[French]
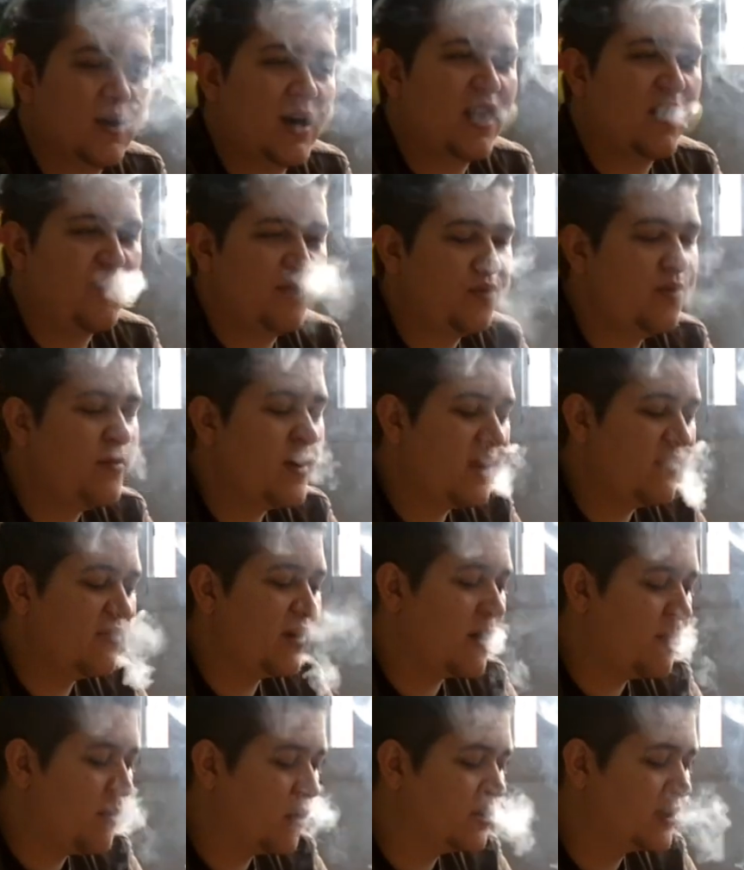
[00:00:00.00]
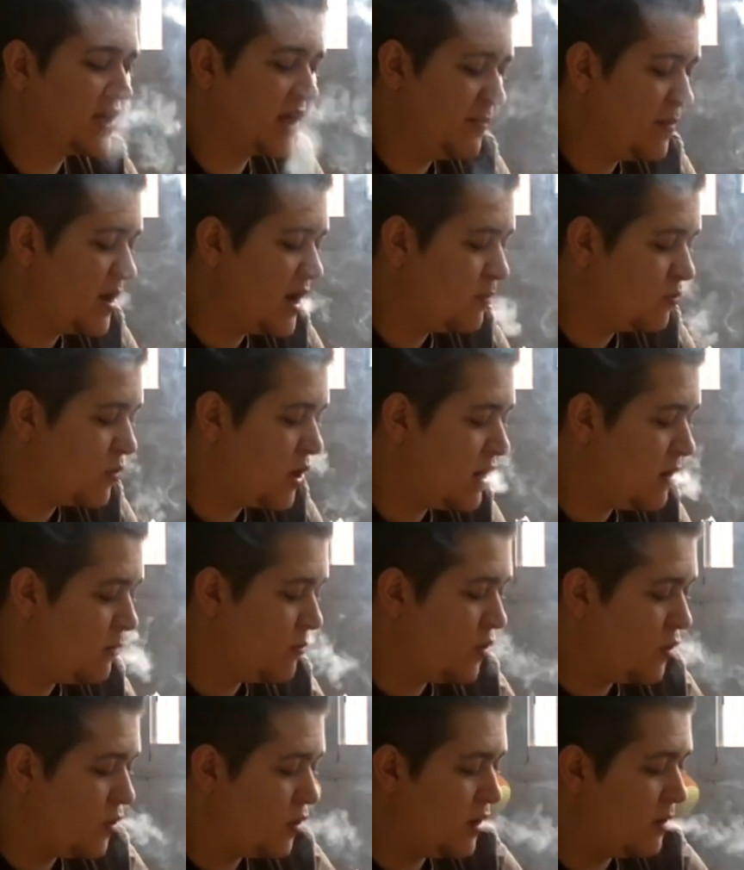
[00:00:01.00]
la fumée est vraiment très belle. Moi, elle
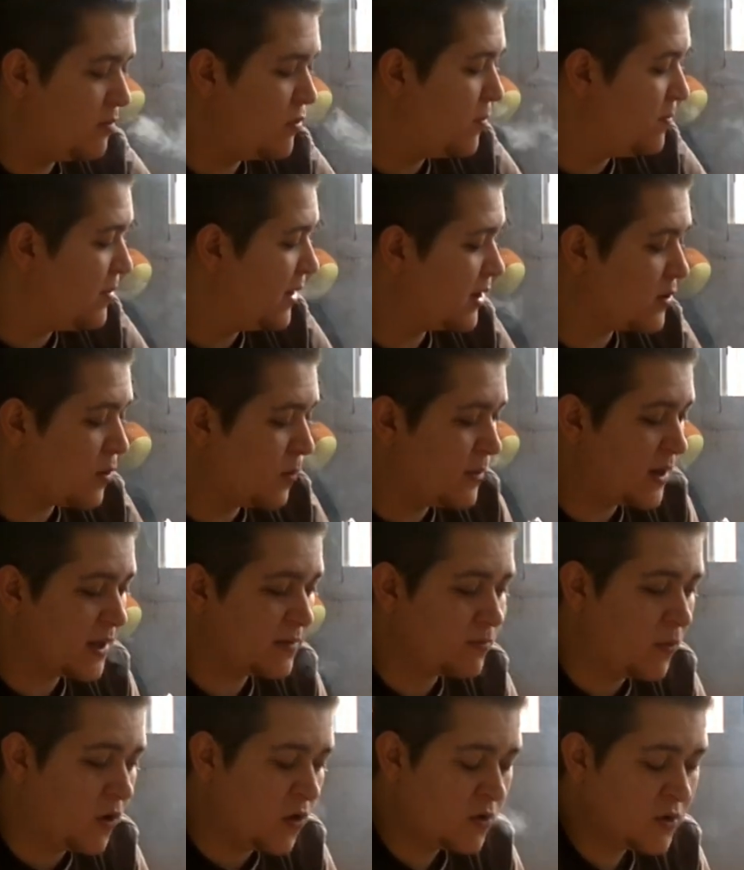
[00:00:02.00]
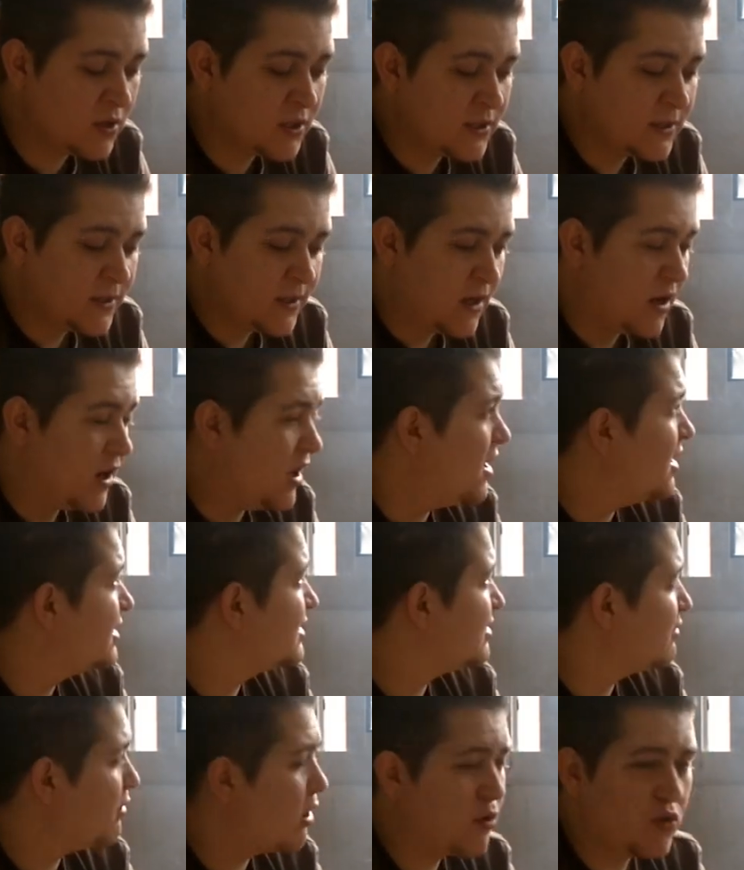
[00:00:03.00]
me, plaît complètement. Euh,
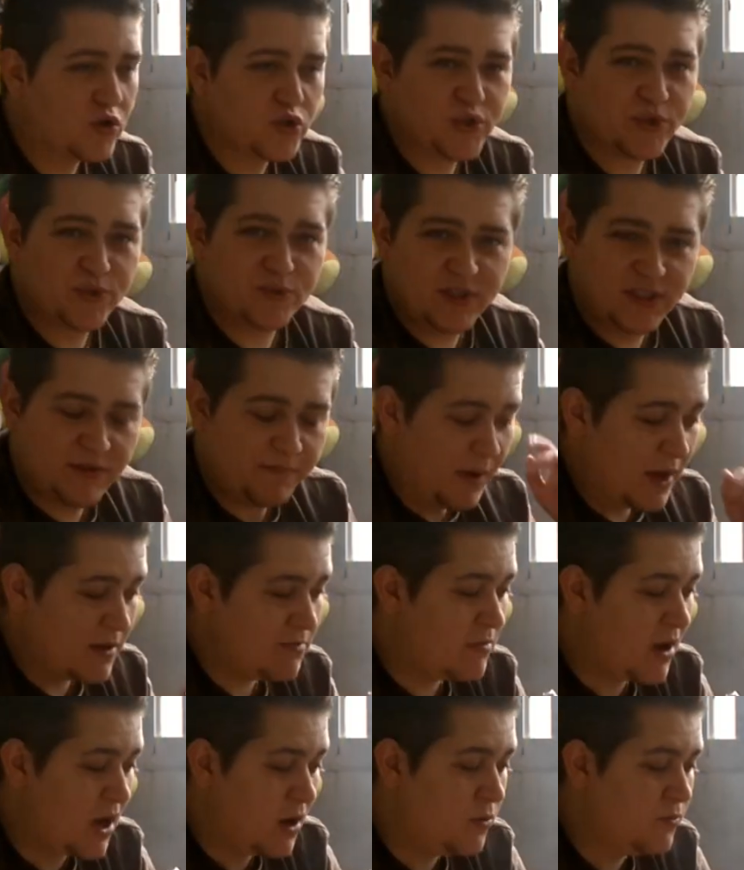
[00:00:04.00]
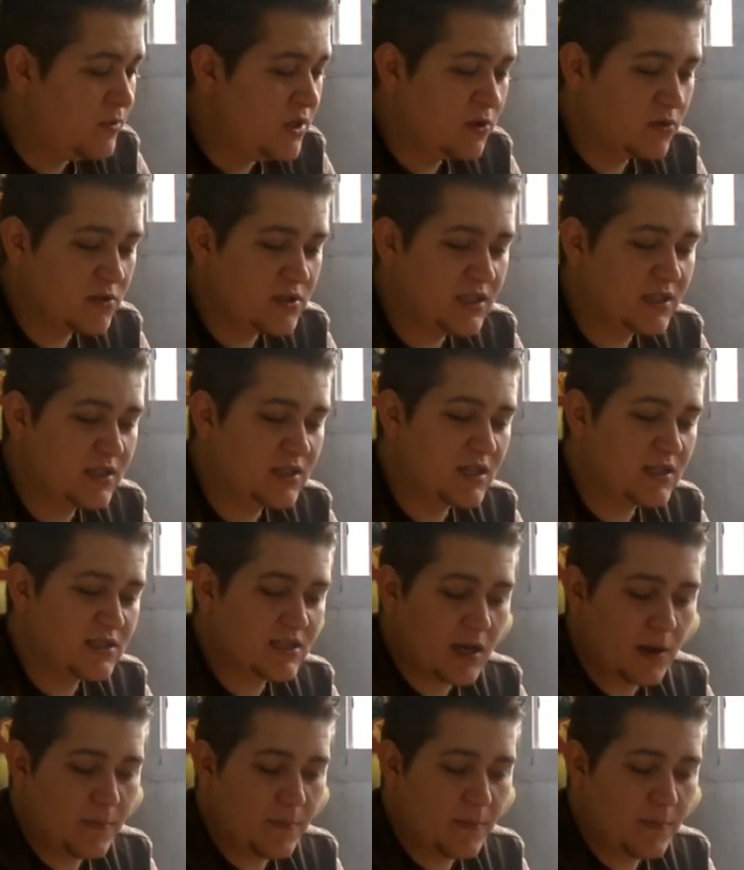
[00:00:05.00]
c'est vrai qu'aujourd'hui, j'ai pas une belle luminosité, c'est